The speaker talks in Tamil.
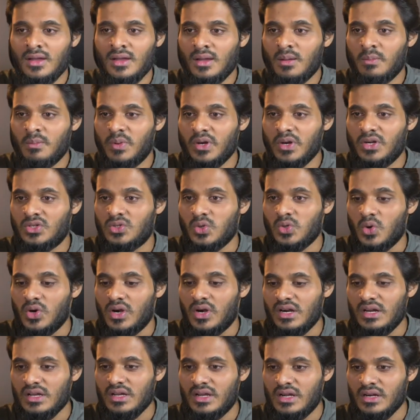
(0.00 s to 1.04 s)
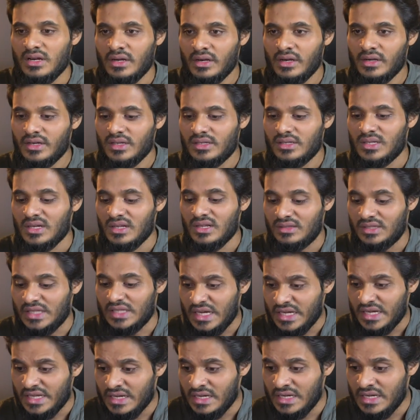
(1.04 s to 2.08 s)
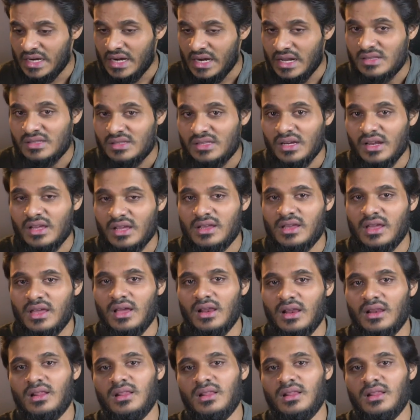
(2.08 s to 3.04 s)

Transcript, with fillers: பெற்றோர்களுக்கு நன்றி செலுத்த நீ என்னிடத்திலே கேள்